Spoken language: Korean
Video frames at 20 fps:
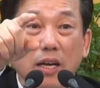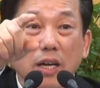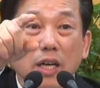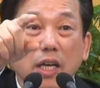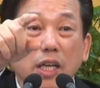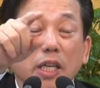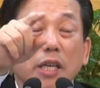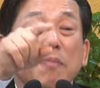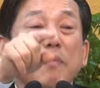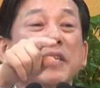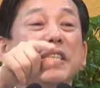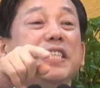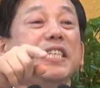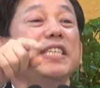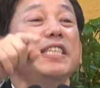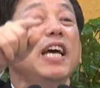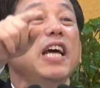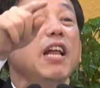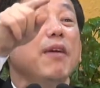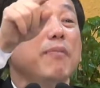이 빛이
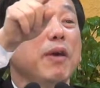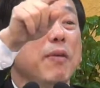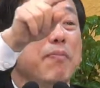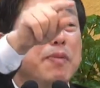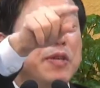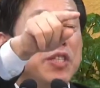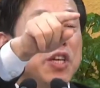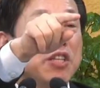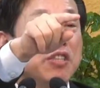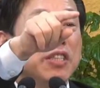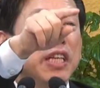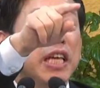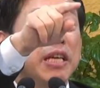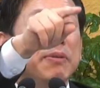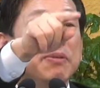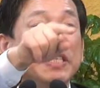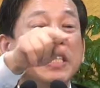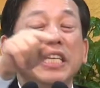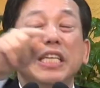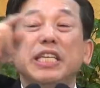사람에게 비쳤는데 이
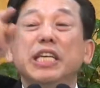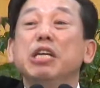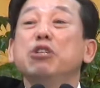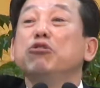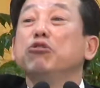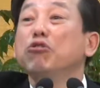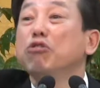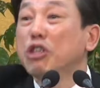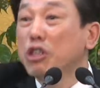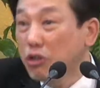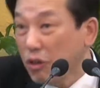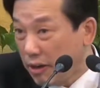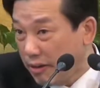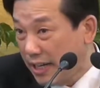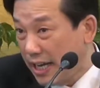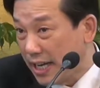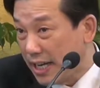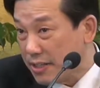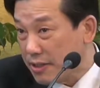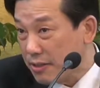빛이 예수 그리스도라고
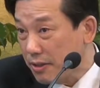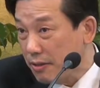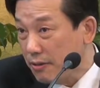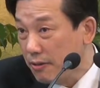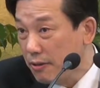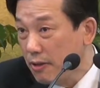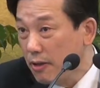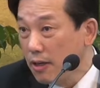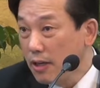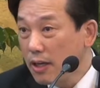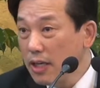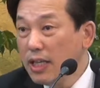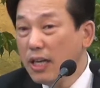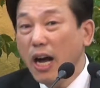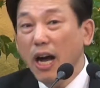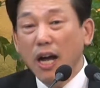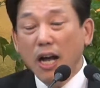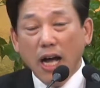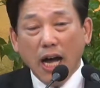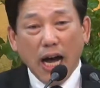얘기했어요.
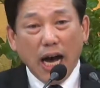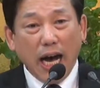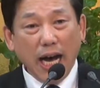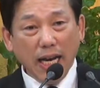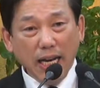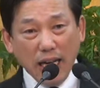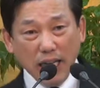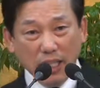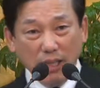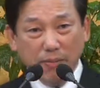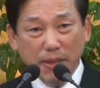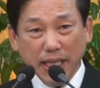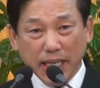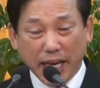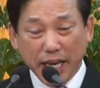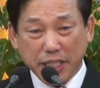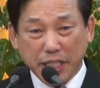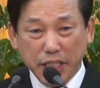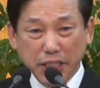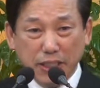그러니까 하나님이
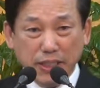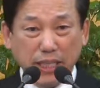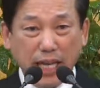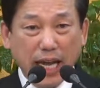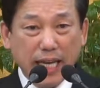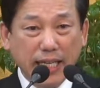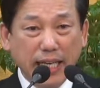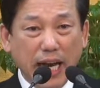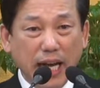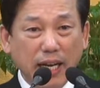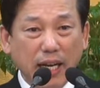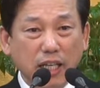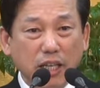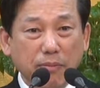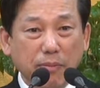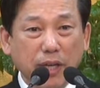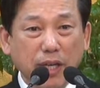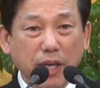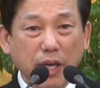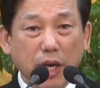계시는데 이
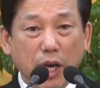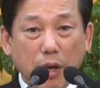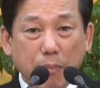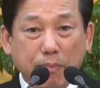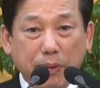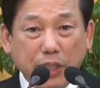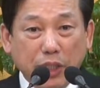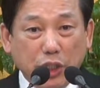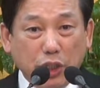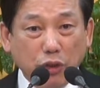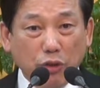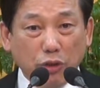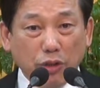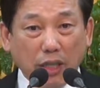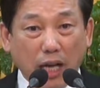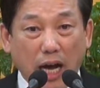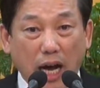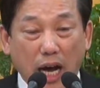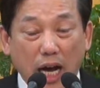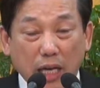하나님이 빛으로
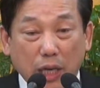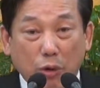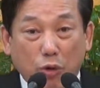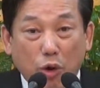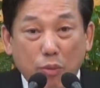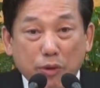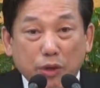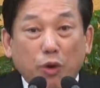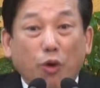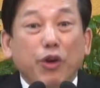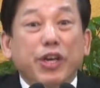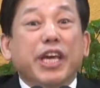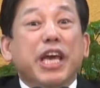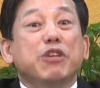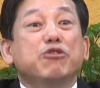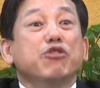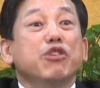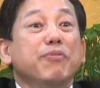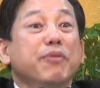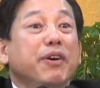딱 이렇게 보면 요거
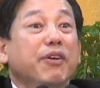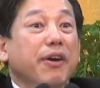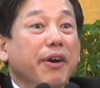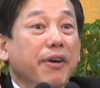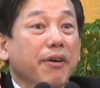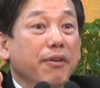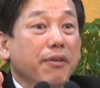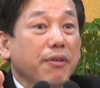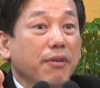예수님인 거예요.